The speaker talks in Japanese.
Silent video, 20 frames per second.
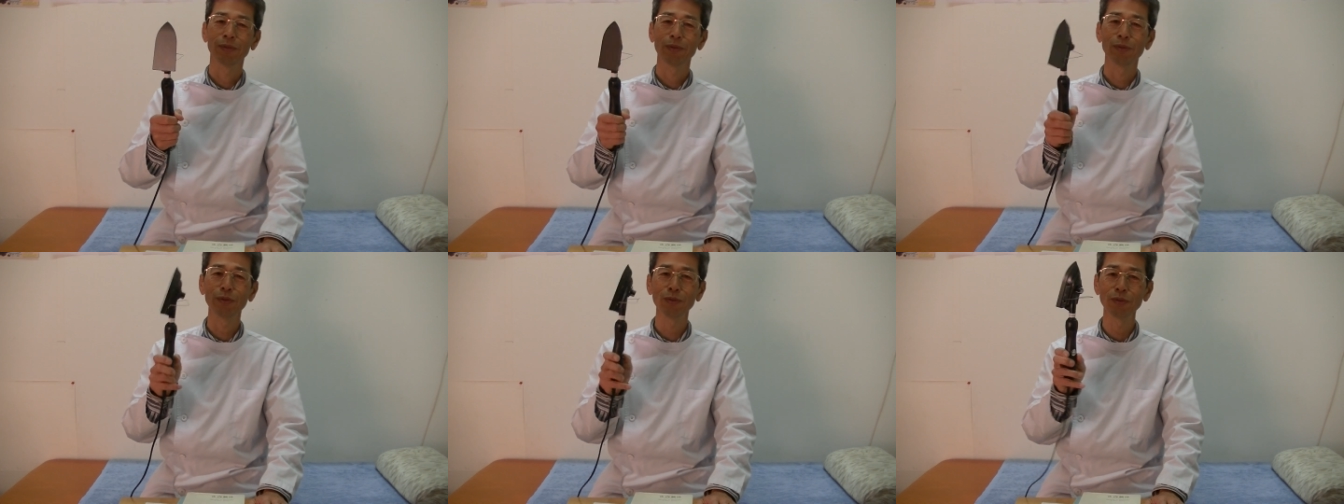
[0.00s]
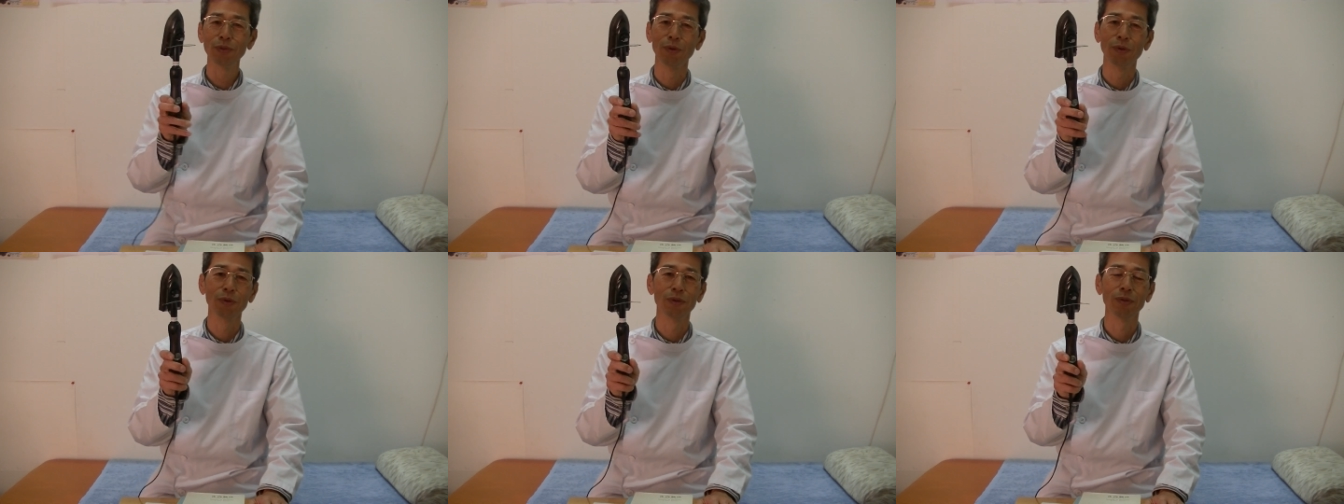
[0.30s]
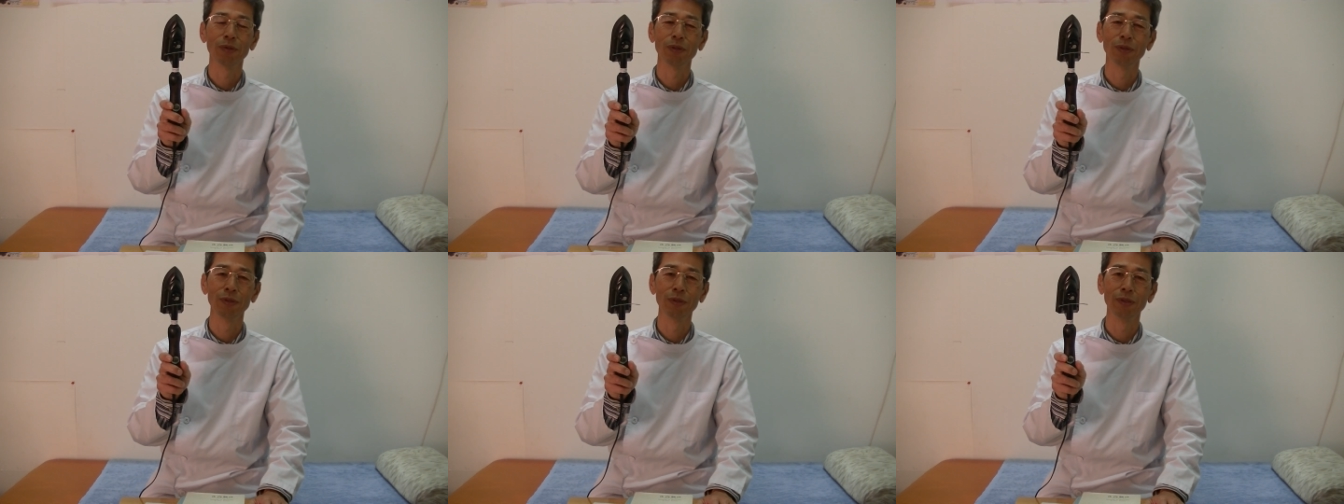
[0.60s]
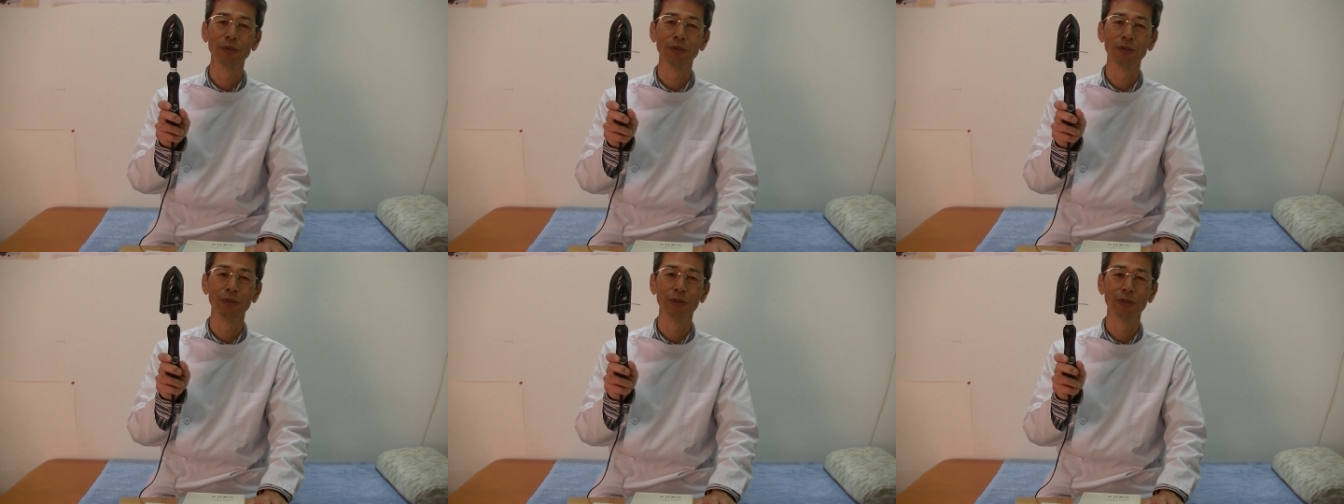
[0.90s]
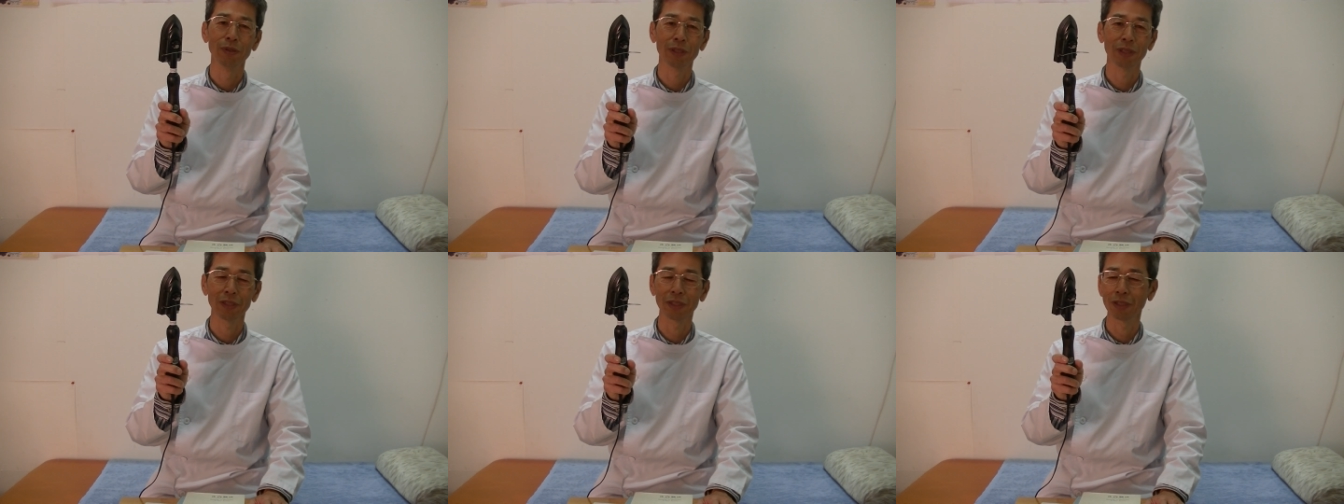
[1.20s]
こういうの
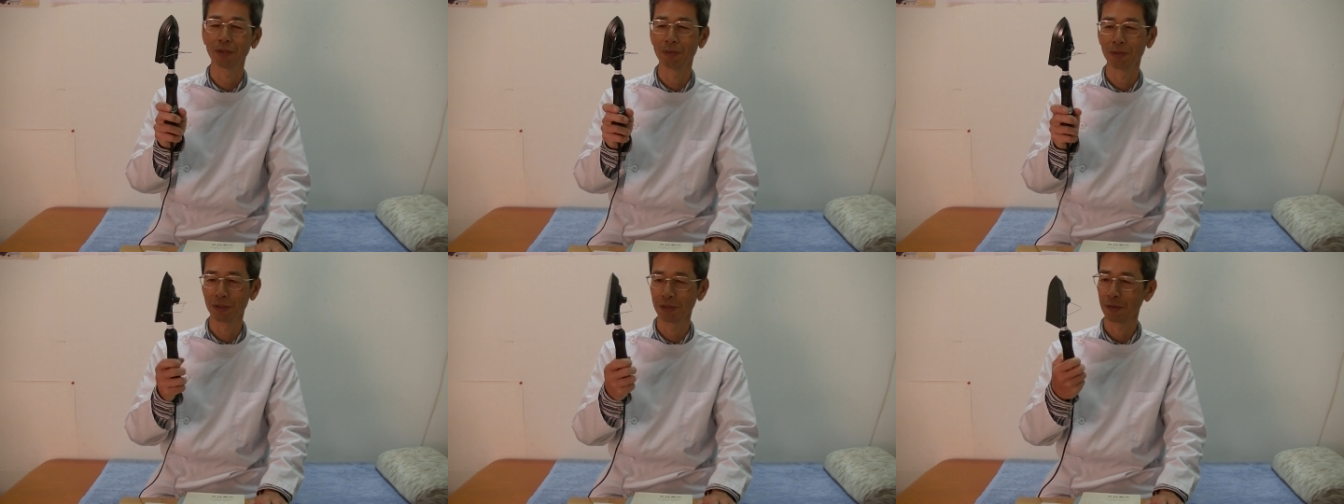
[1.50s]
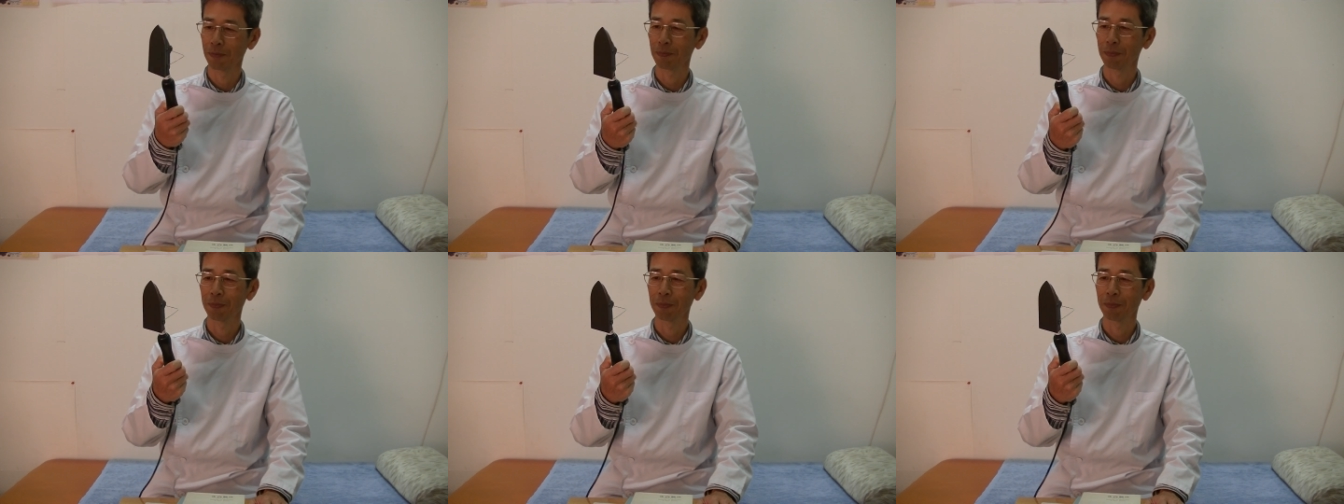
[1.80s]
を買ってきました、